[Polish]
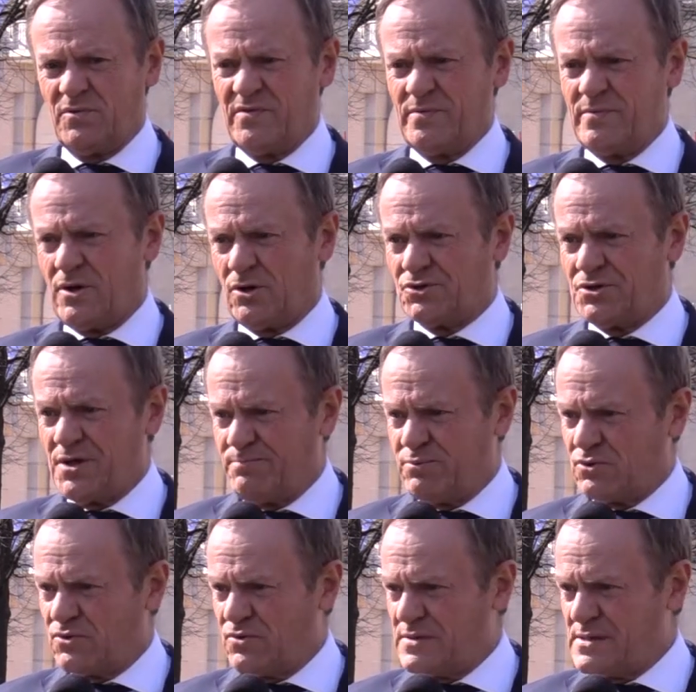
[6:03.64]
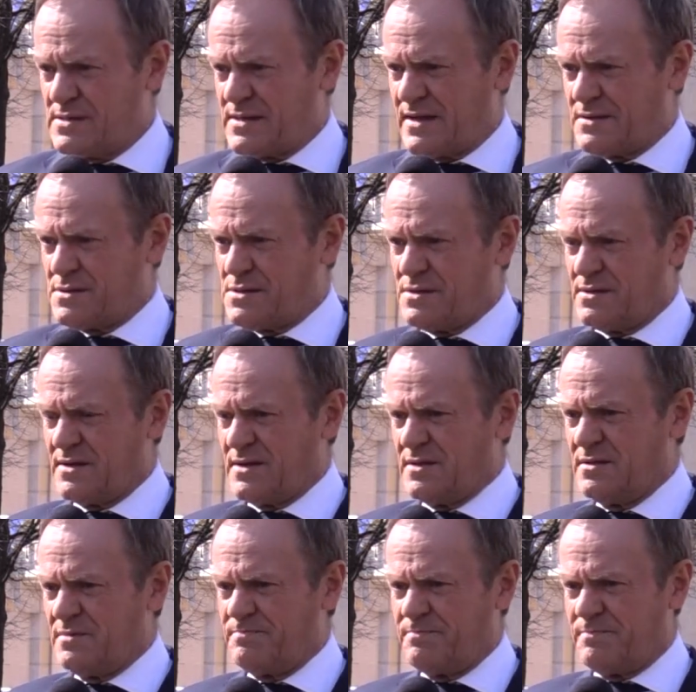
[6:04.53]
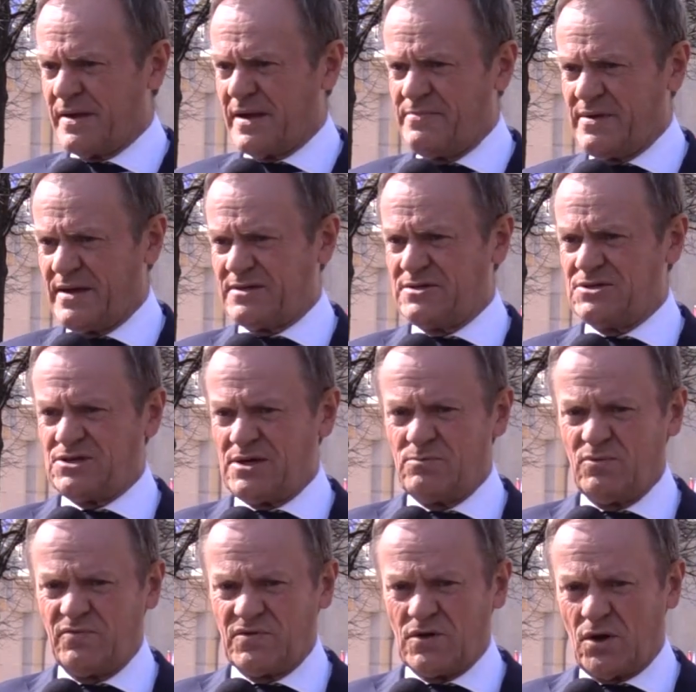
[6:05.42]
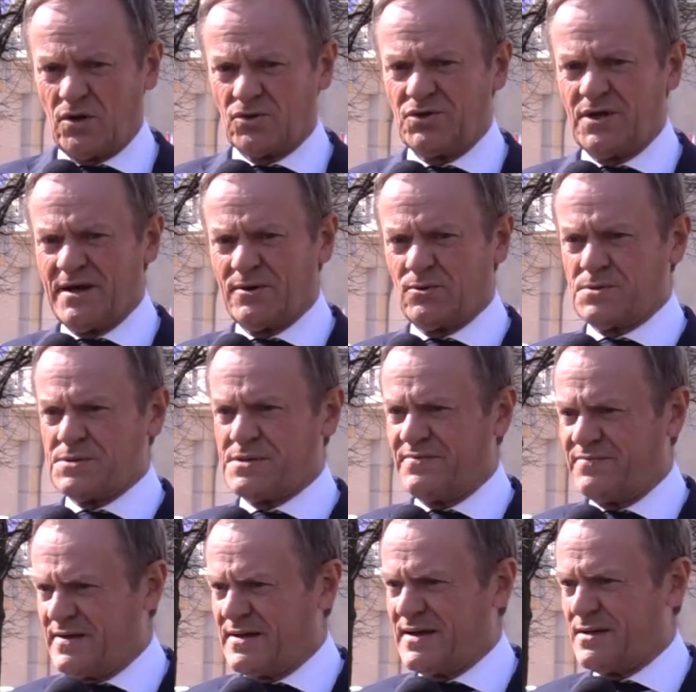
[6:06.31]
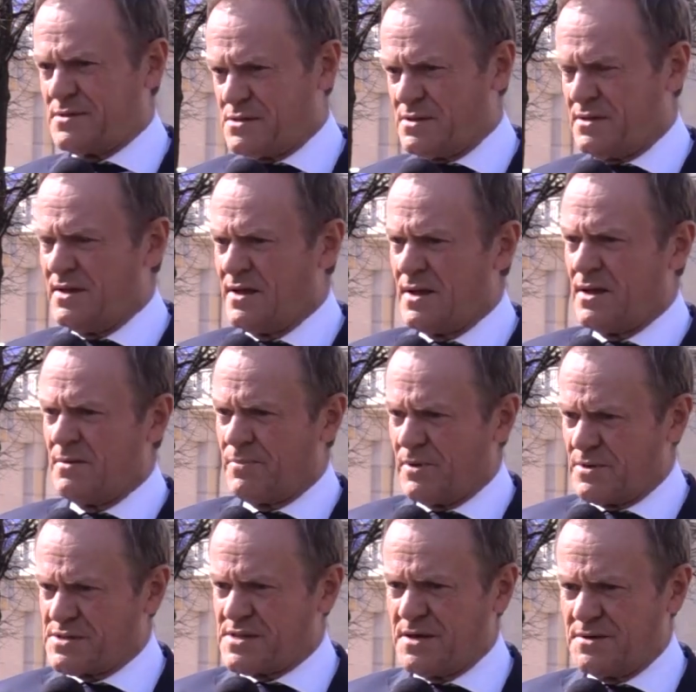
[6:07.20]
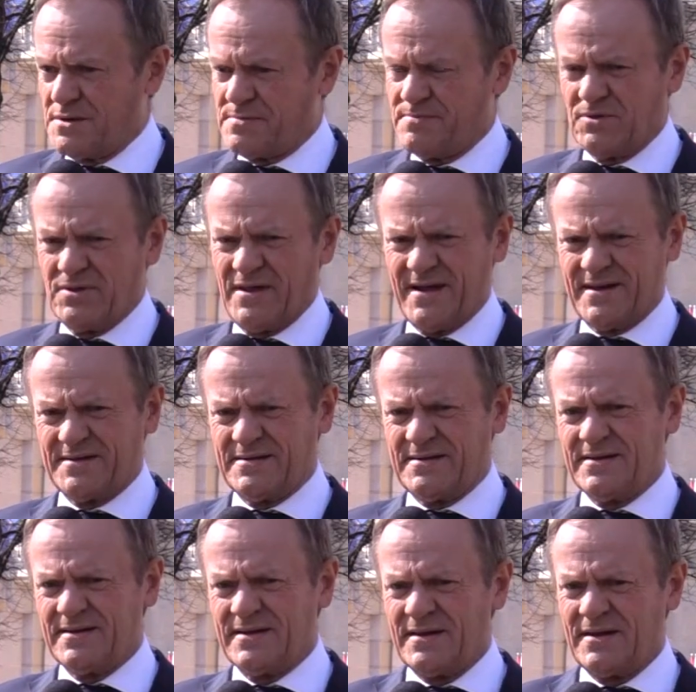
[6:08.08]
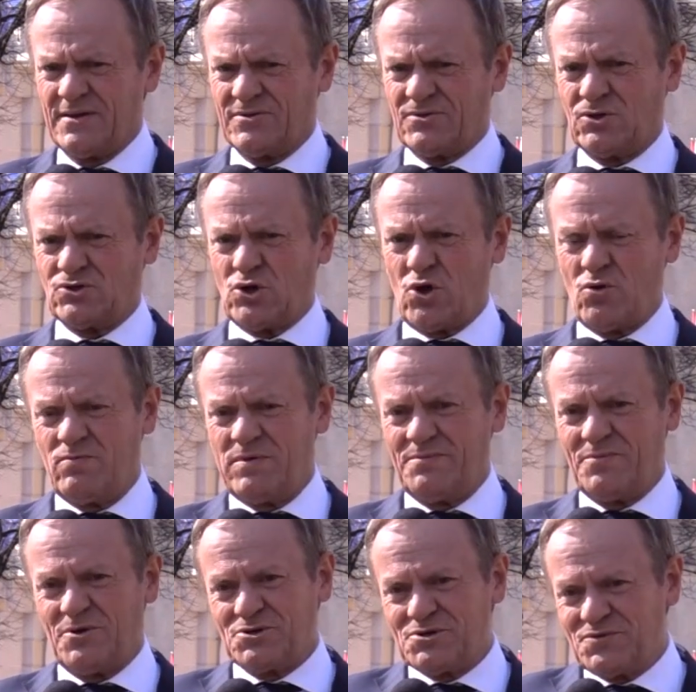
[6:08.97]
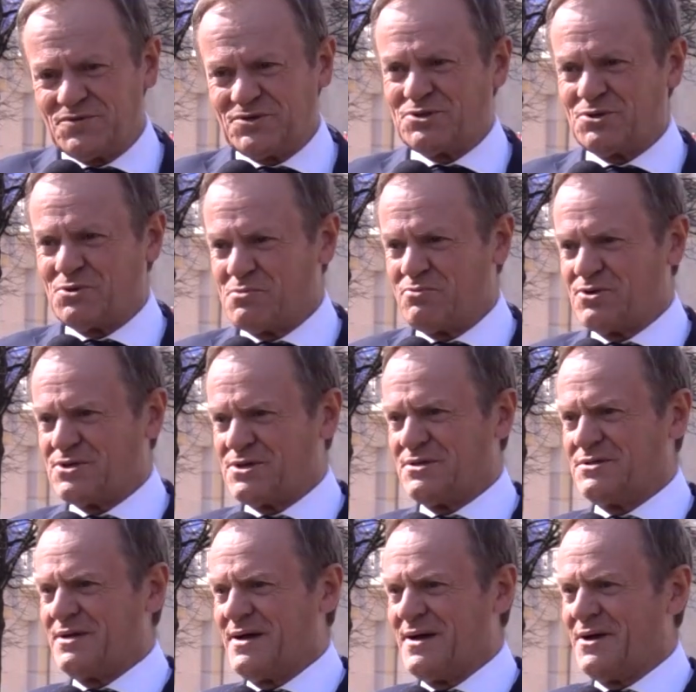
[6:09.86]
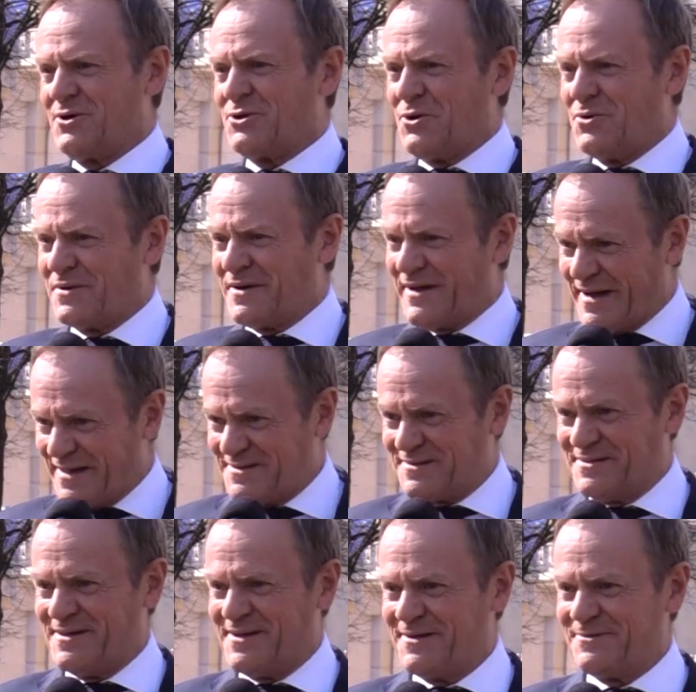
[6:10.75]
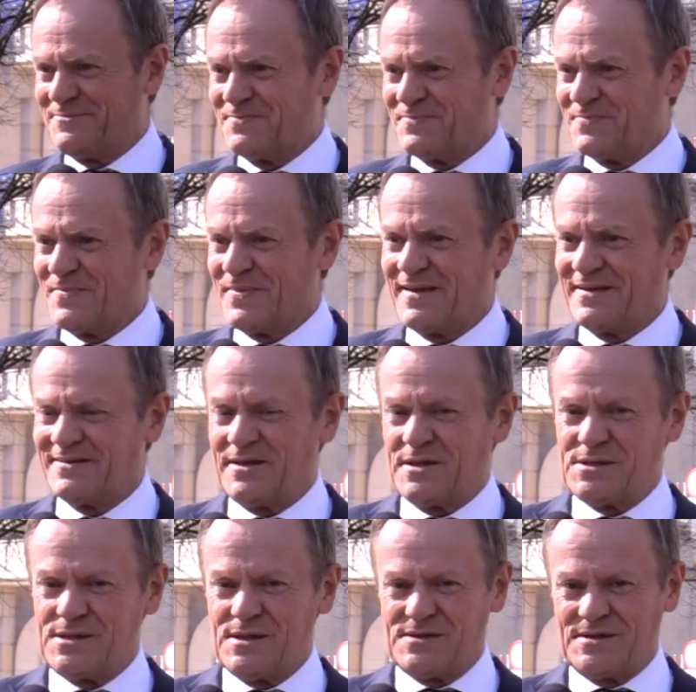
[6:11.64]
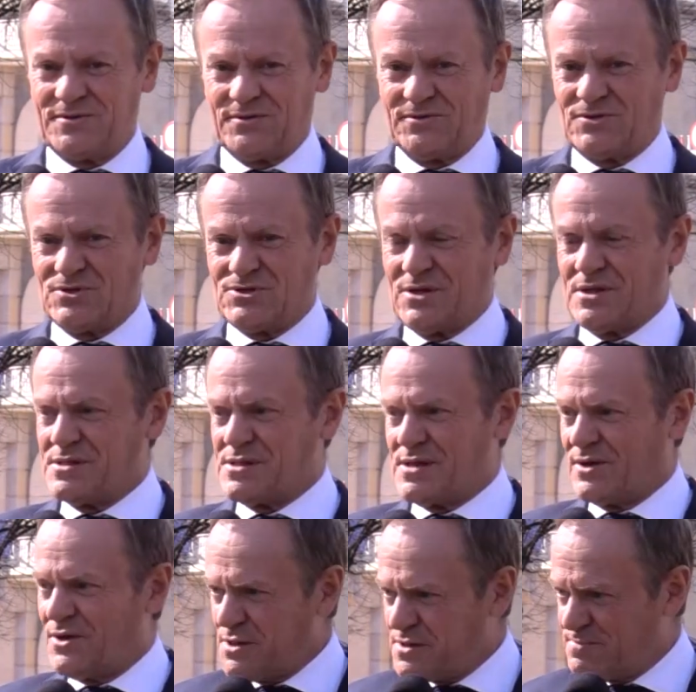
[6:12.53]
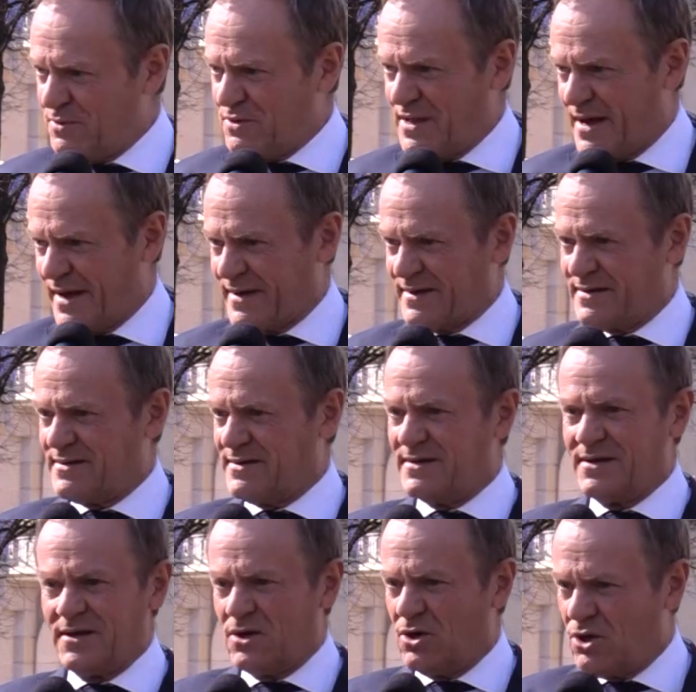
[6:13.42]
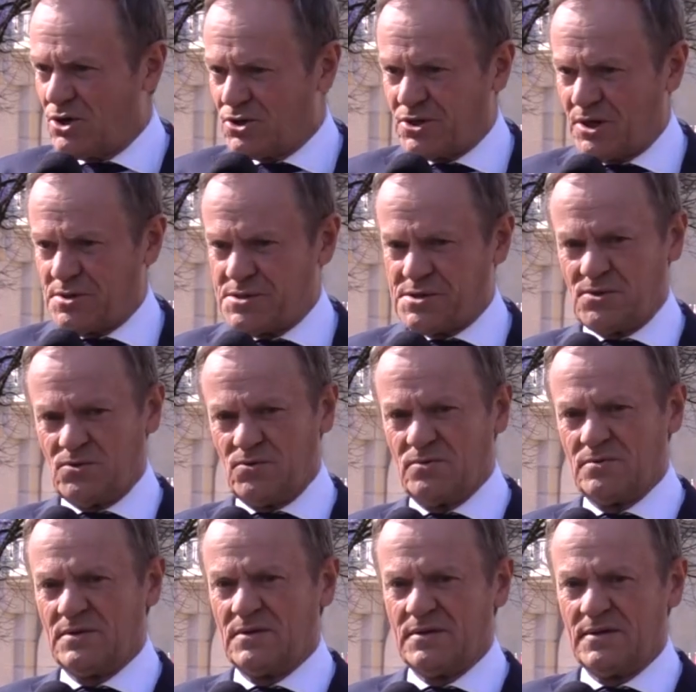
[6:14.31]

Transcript: mówimy o deputunizacji, kiedy premier dzisiaj mówi o derusyfikacji polskiej gospodarki, to chciałbym oczywiście usłyszeć konkretne decyzje dotyczące gospodarki, lotosu,